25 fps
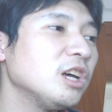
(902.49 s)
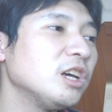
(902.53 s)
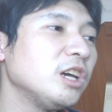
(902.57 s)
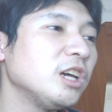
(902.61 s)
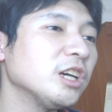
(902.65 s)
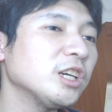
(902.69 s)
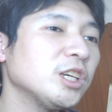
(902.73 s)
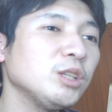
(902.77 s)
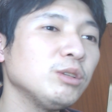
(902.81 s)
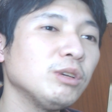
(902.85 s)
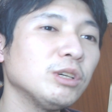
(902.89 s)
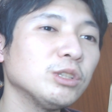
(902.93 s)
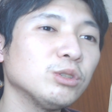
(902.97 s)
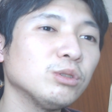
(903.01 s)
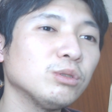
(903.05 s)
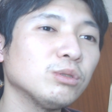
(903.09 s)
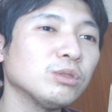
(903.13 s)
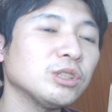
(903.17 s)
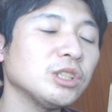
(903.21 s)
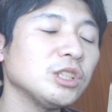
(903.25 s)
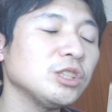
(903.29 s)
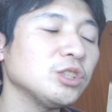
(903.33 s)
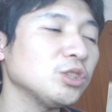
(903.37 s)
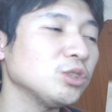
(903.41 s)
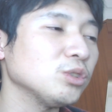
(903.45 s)
えー、日は
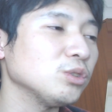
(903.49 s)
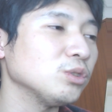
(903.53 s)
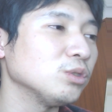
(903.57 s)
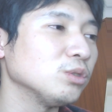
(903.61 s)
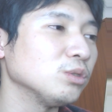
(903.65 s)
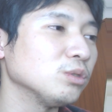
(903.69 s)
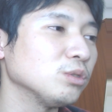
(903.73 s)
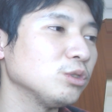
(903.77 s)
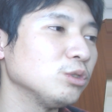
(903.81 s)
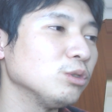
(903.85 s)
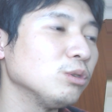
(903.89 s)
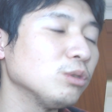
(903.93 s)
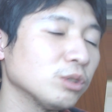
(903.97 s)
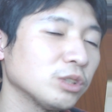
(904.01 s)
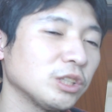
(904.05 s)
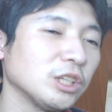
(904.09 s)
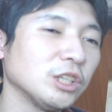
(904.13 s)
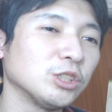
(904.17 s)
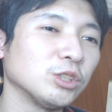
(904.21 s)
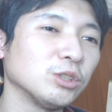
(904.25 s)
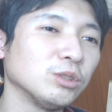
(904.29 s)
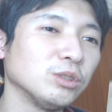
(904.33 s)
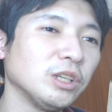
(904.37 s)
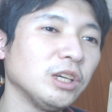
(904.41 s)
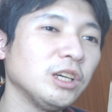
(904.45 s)
ジョーゴ選手、ジョーゴ
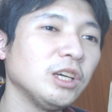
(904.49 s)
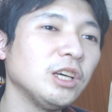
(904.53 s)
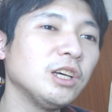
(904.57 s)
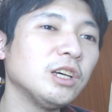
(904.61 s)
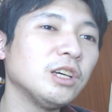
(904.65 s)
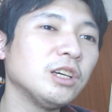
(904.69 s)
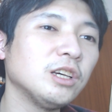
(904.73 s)
選手のね、